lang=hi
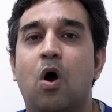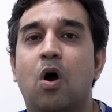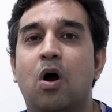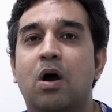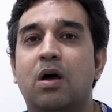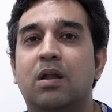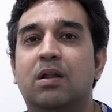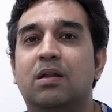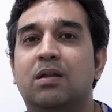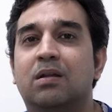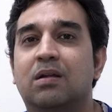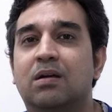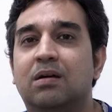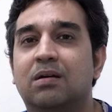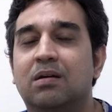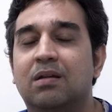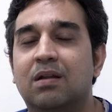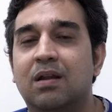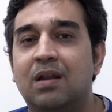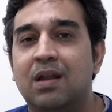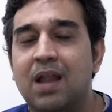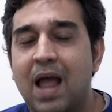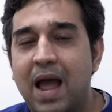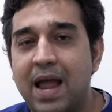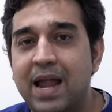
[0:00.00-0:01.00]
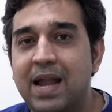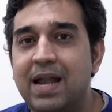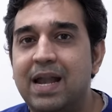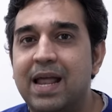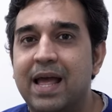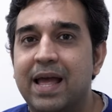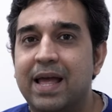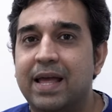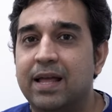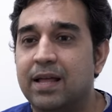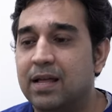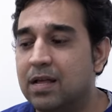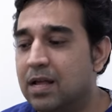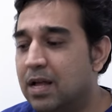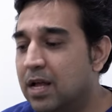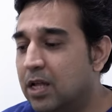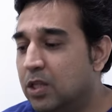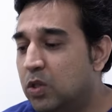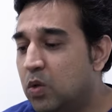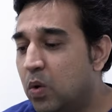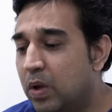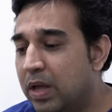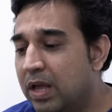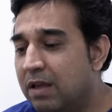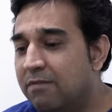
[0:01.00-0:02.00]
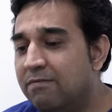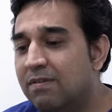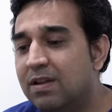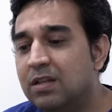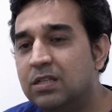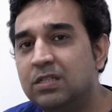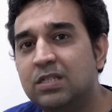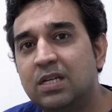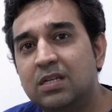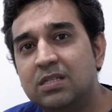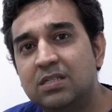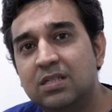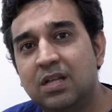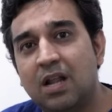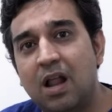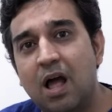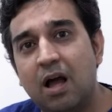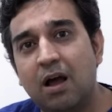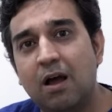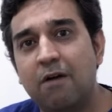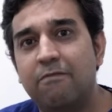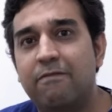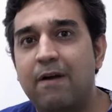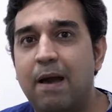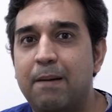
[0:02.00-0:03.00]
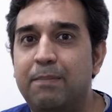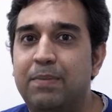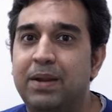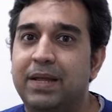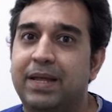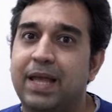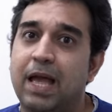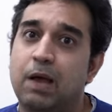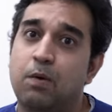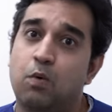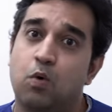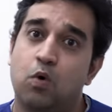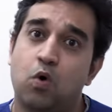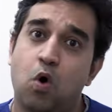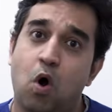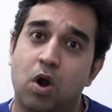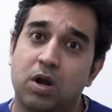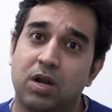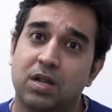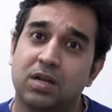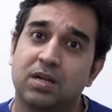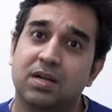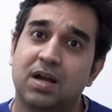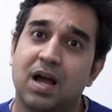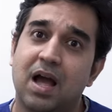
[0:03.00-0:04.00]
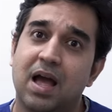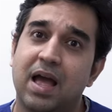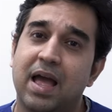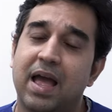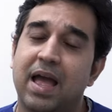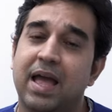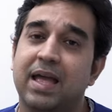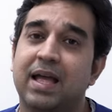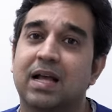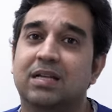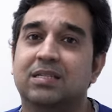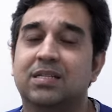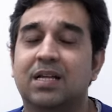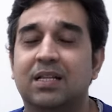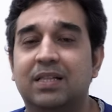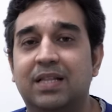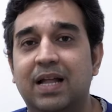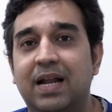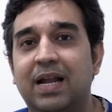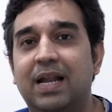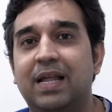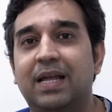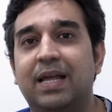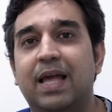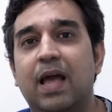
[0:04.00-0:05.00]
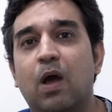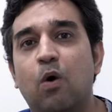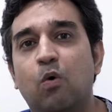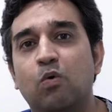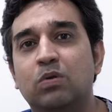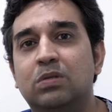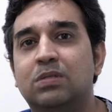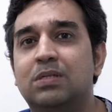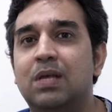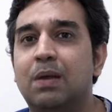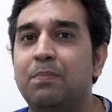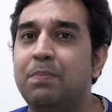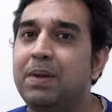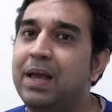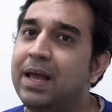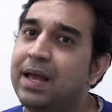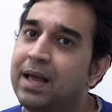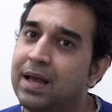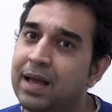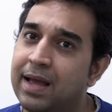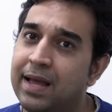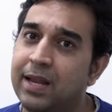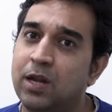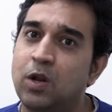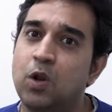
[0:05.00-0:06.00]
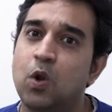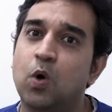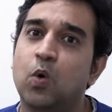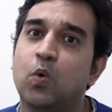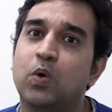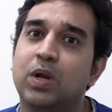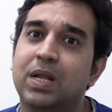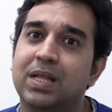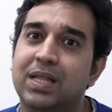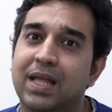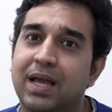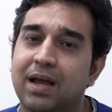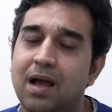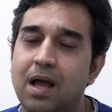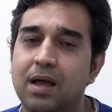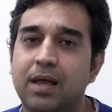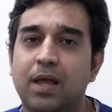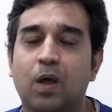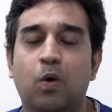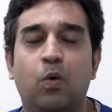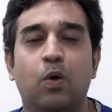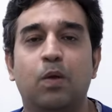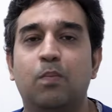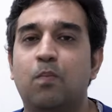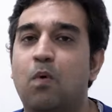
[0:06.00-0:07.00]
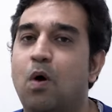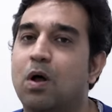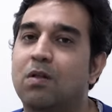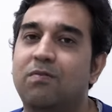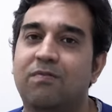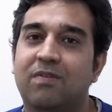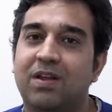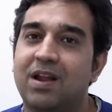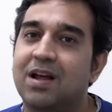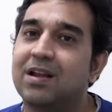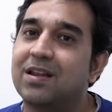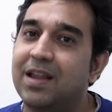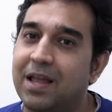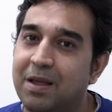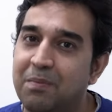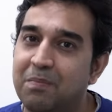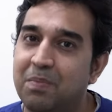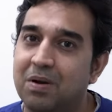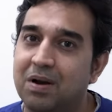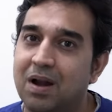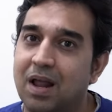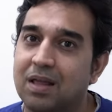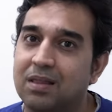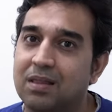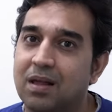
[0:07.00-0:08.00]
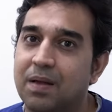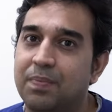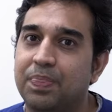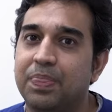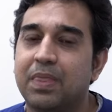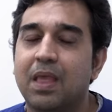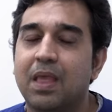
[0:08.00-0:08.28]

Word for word: और लाइट है तो इवन जिस तरह का फैब्रिक है वो कॉटन का है या सिंथेटिक है उससे भी इन लोगों ने देखा कि कोई बहुत फ़र्क नहीं पड़ रहा था